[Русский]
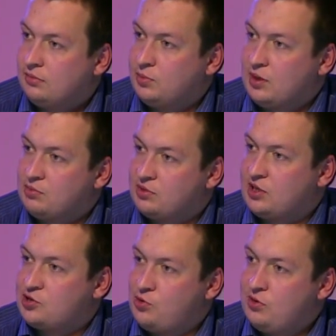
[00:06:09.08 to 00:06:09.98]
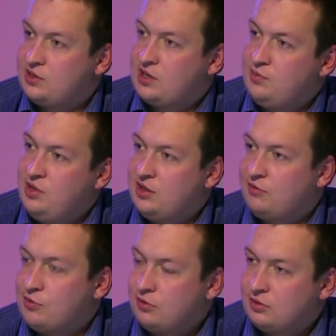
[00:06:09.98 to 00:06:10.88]
Прям со школьной скамьи на
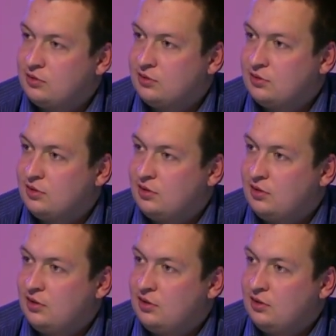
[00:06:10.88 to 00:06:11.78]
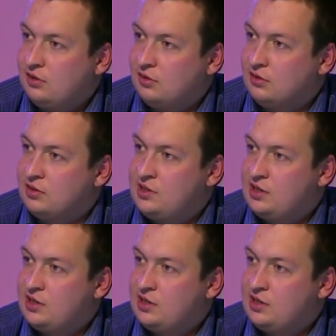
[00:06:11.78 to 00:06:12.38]
фронт? Э, где